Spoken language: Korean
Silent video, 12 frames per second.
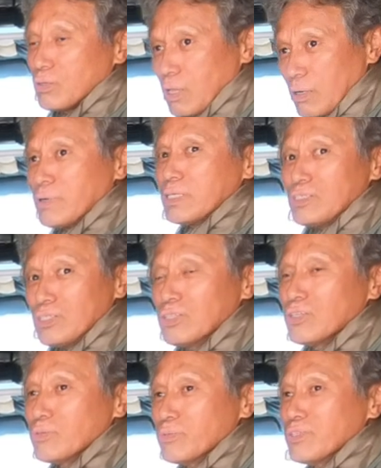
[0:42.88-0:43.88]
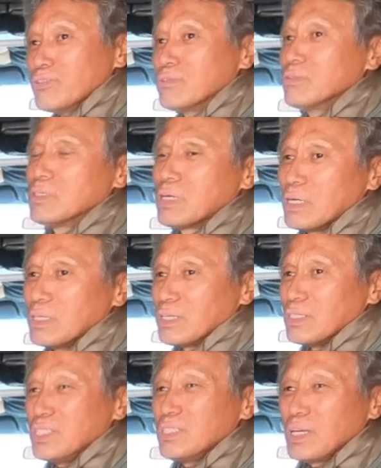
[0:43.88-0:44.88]
나만 즐거우면 누군가 이렇게
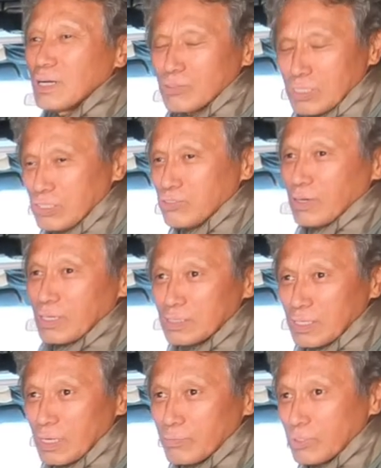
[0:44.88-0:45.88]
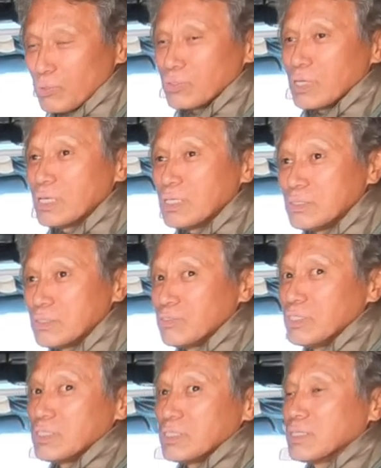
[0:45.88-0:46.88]
시기하고 질투하는 사람이 또
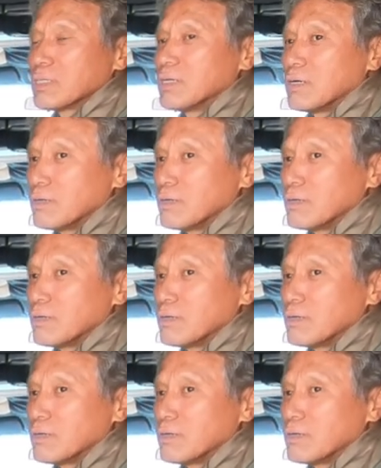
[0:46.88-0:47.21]
있으니까